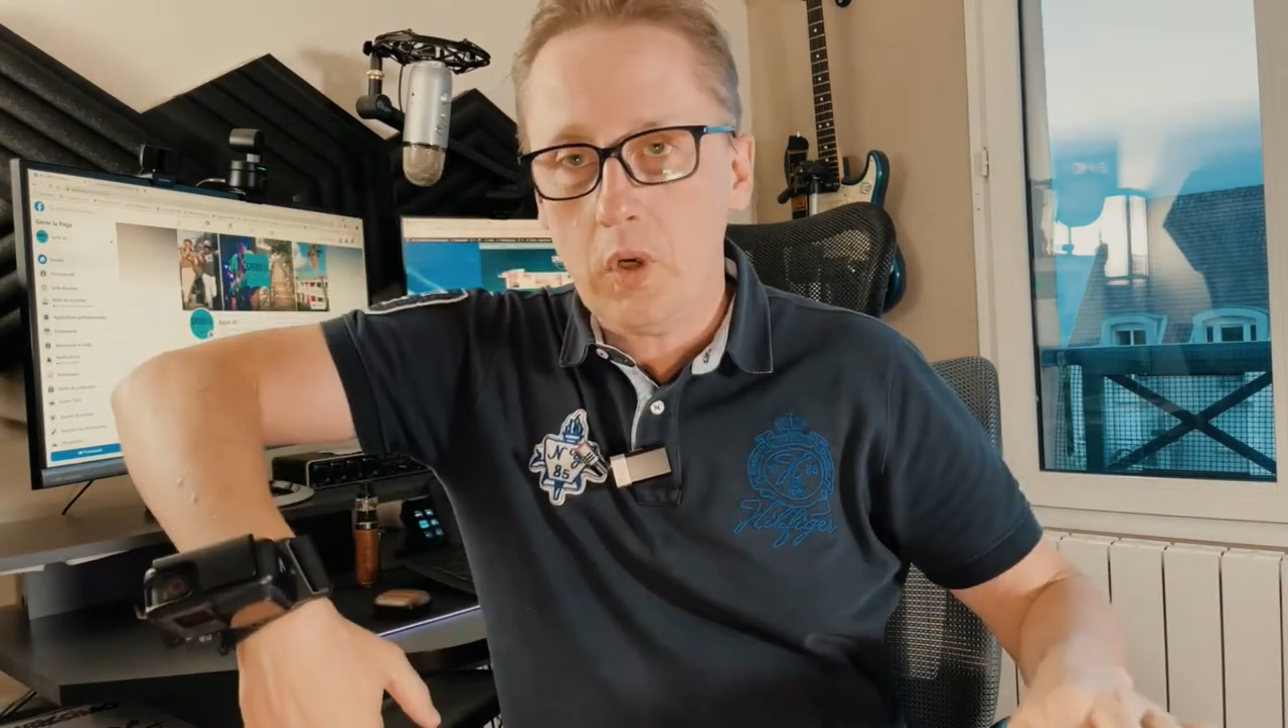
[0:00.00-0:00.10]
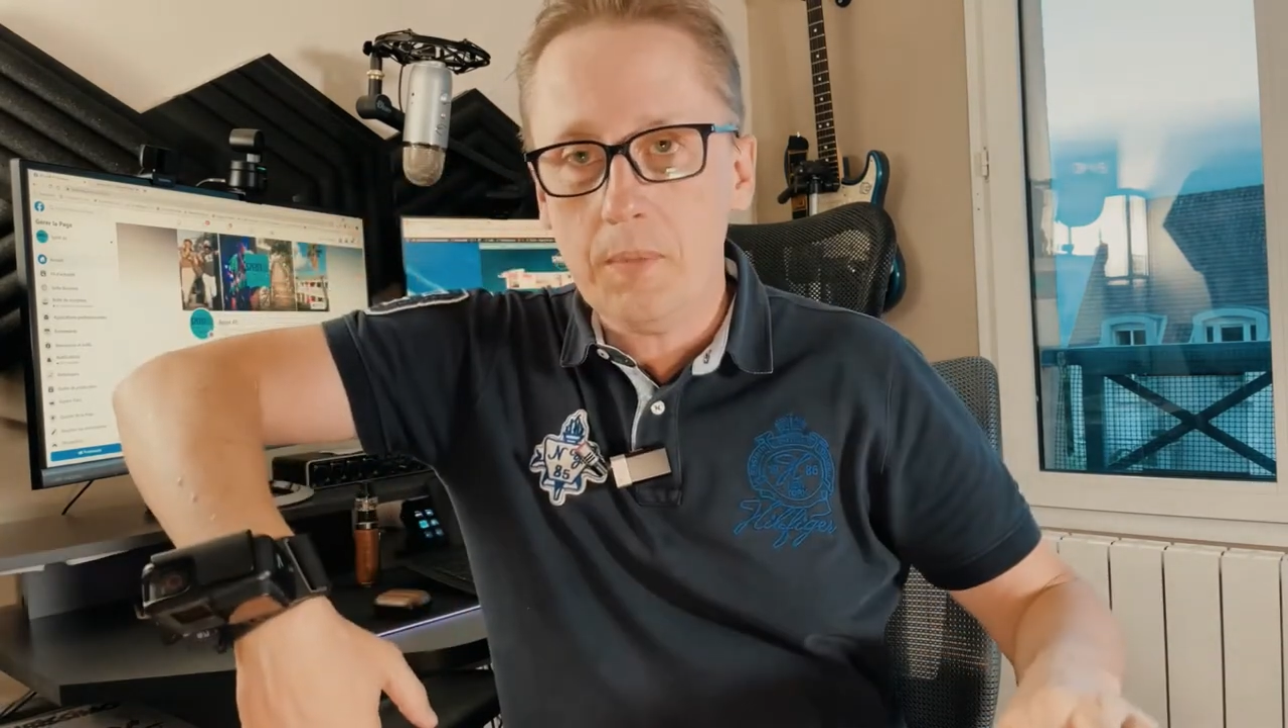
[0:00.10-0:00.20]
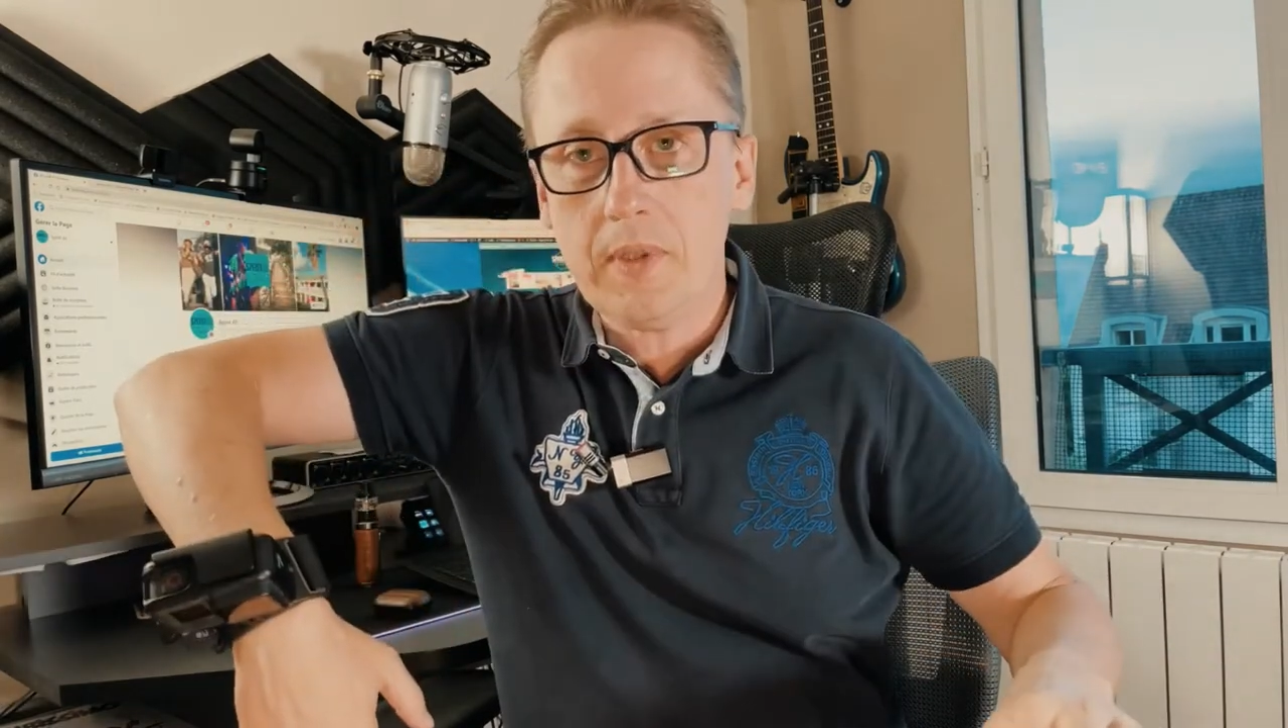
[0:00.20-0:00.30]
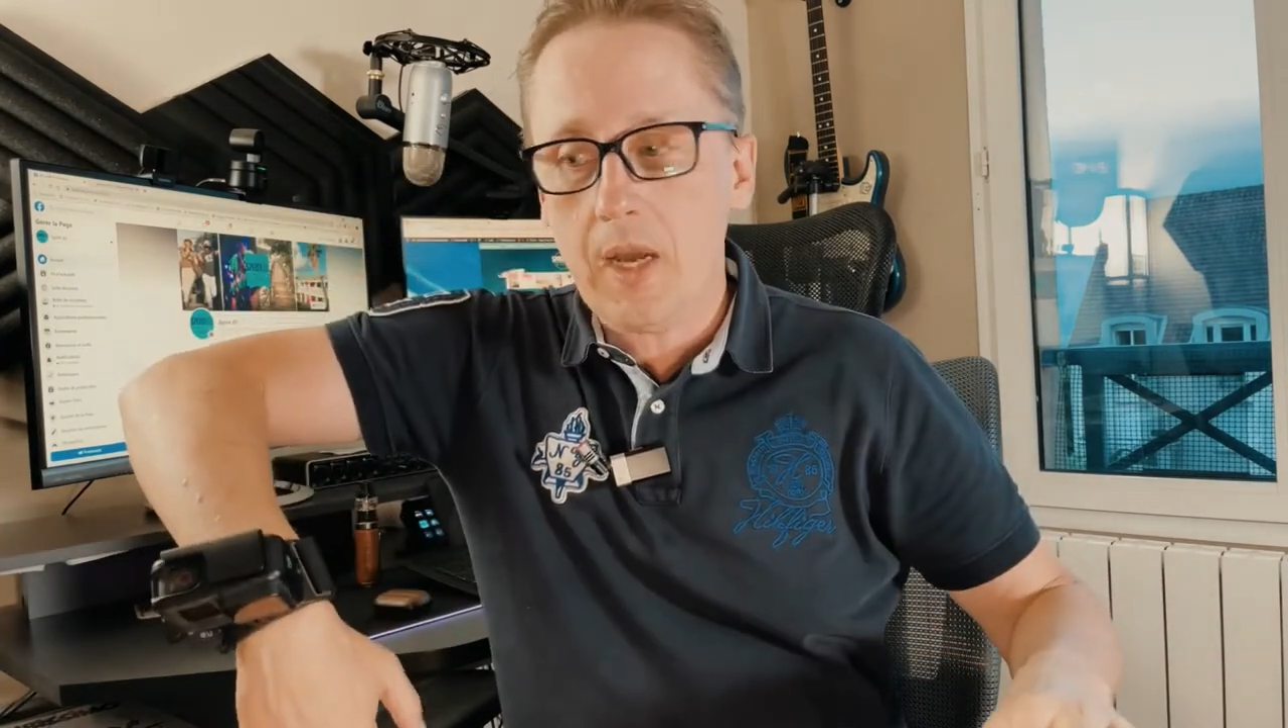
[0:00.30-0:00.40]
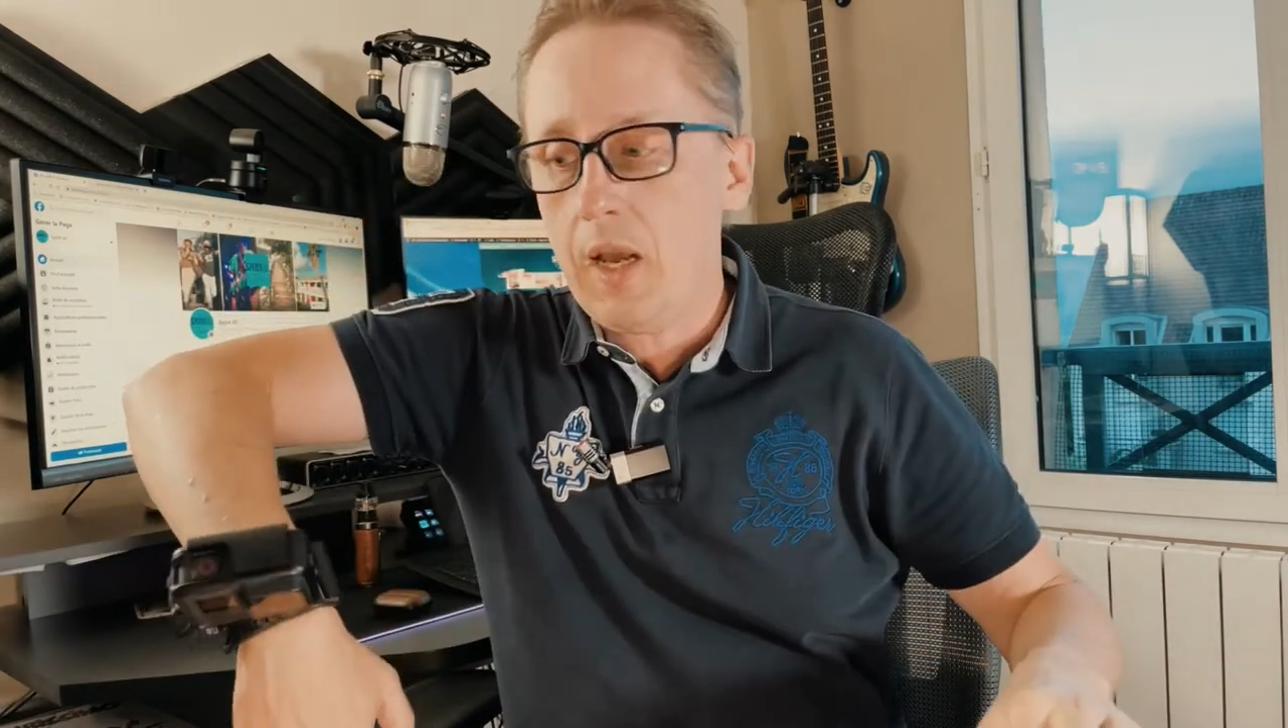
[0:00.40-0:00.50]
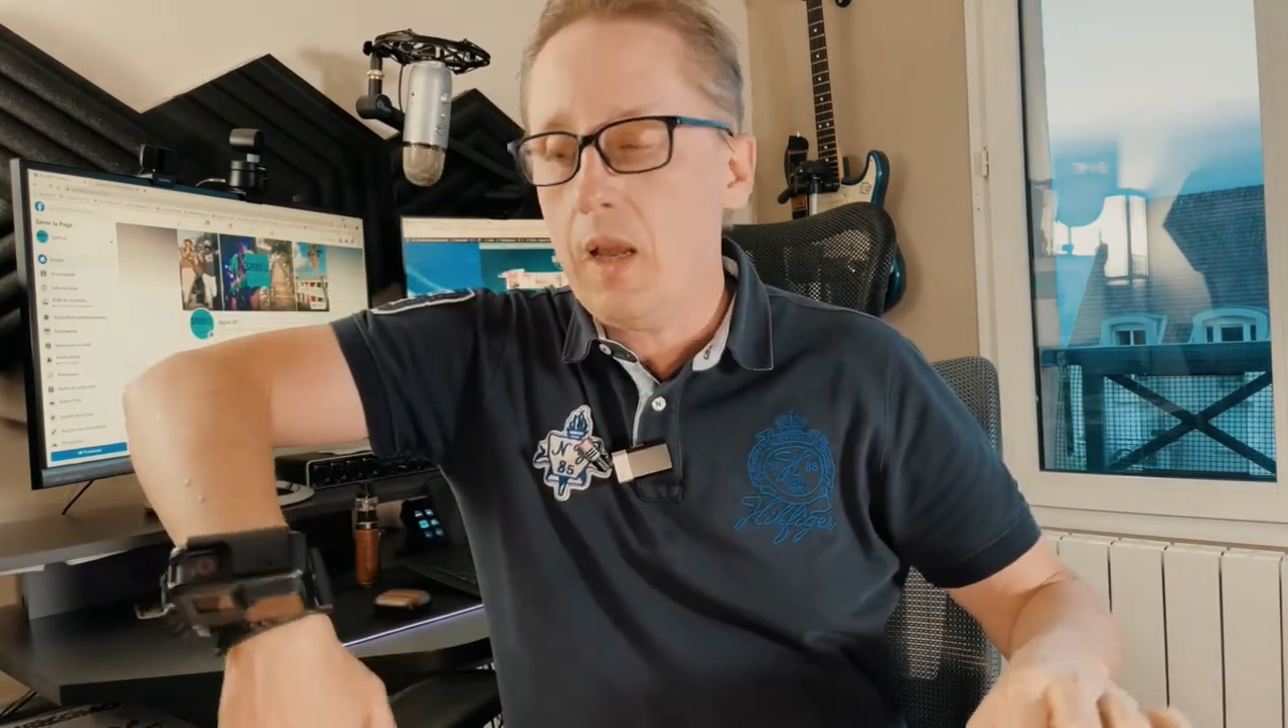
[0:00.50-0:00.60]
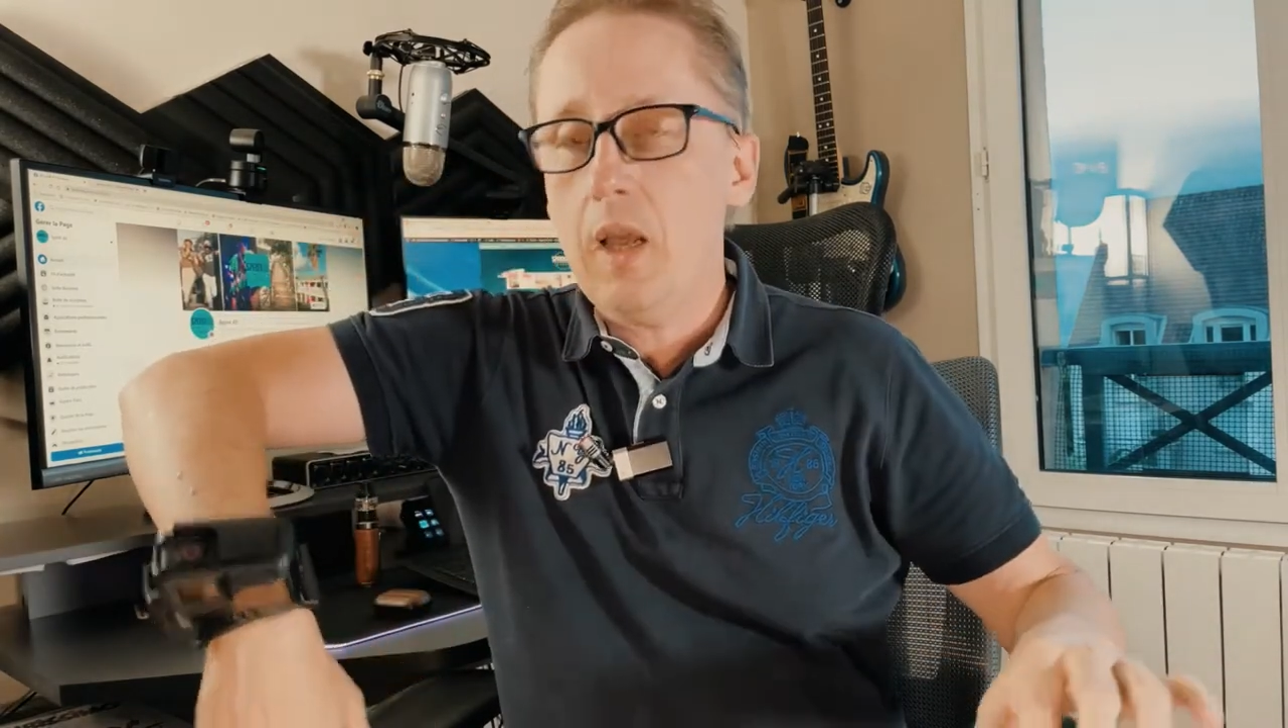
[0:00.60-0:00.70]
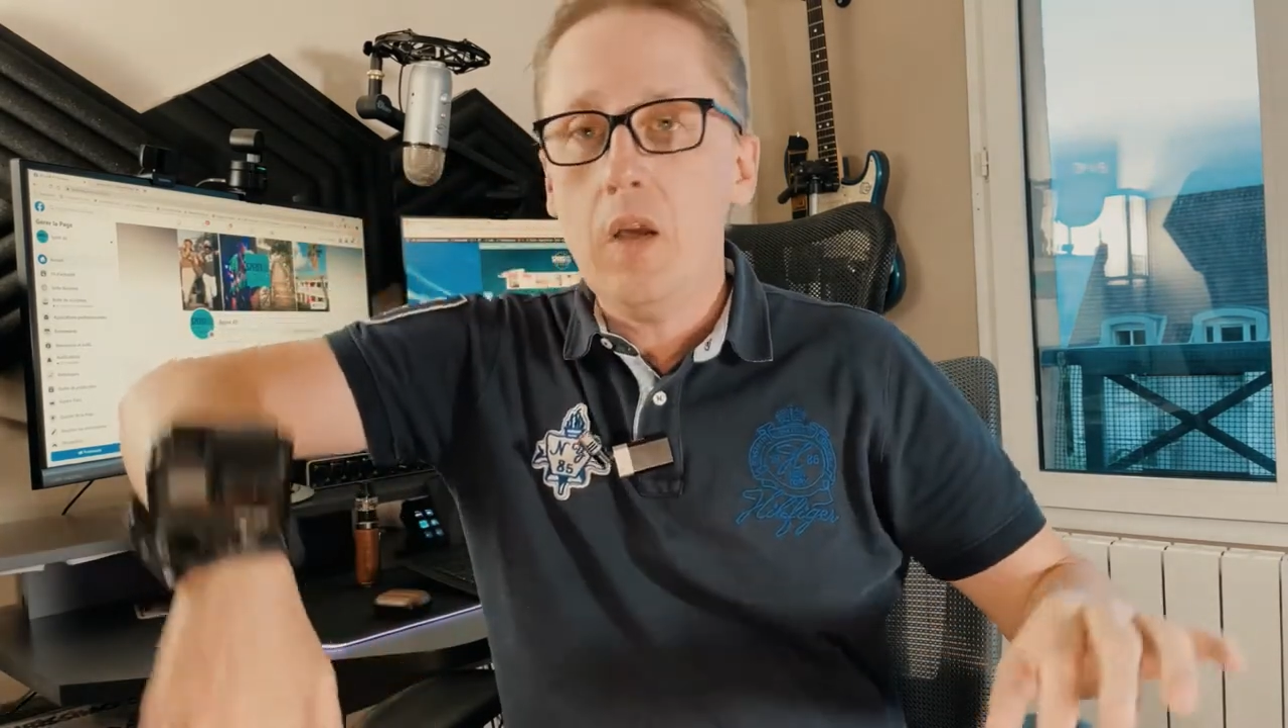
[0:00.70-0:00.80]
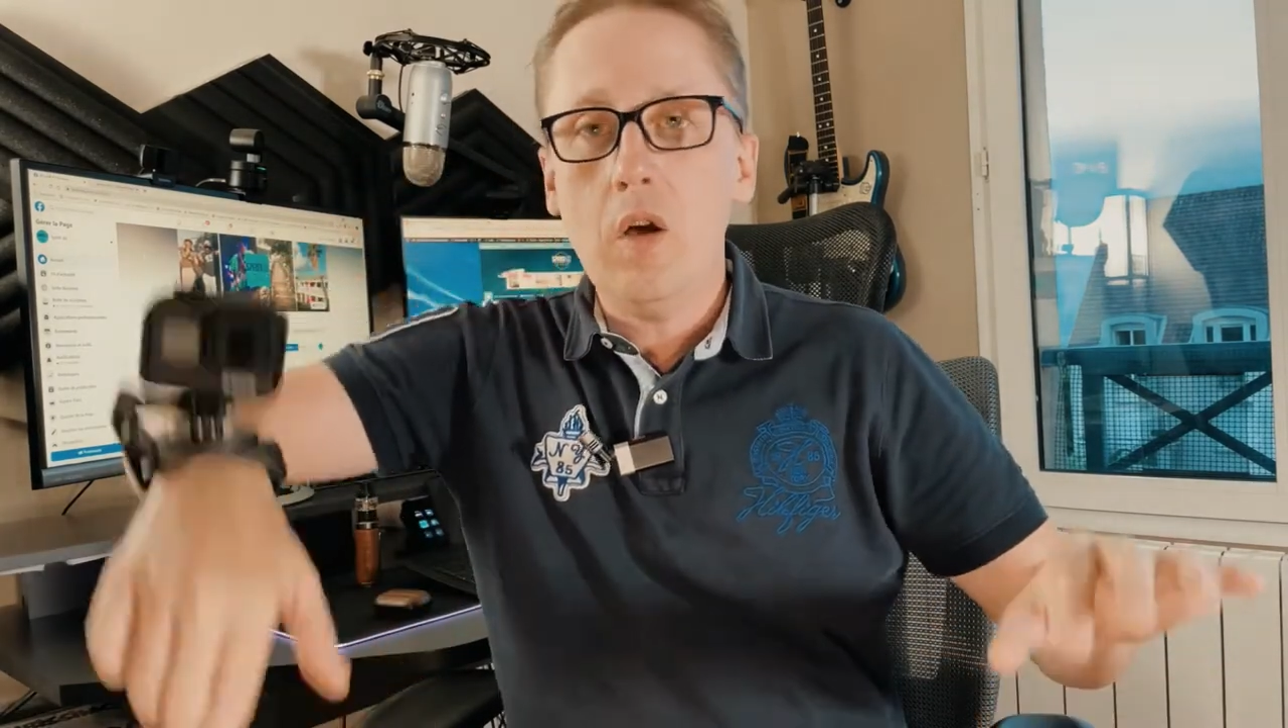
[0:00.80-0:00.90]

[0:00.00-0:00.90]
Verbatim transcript: comme ça.